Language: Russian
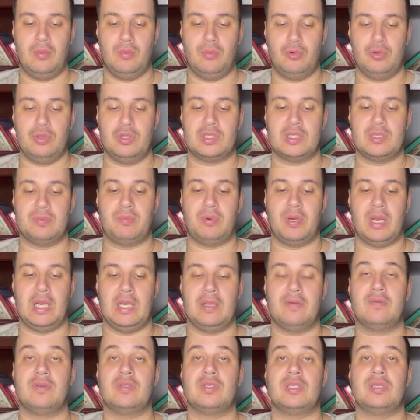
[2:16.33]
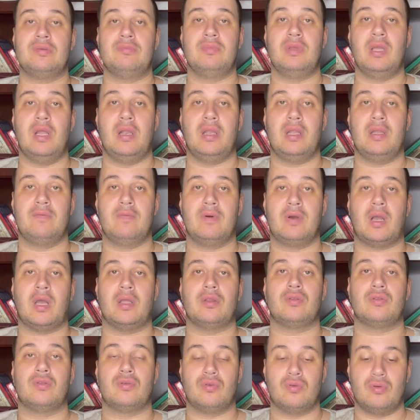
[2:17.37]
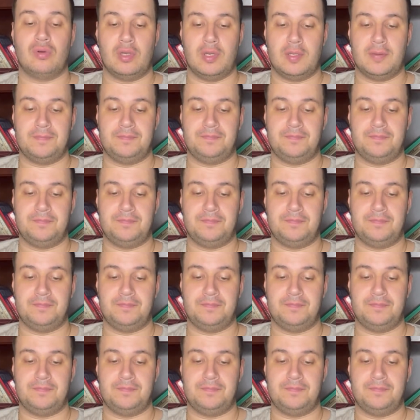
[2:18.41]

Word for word: муниципального земельного контроля.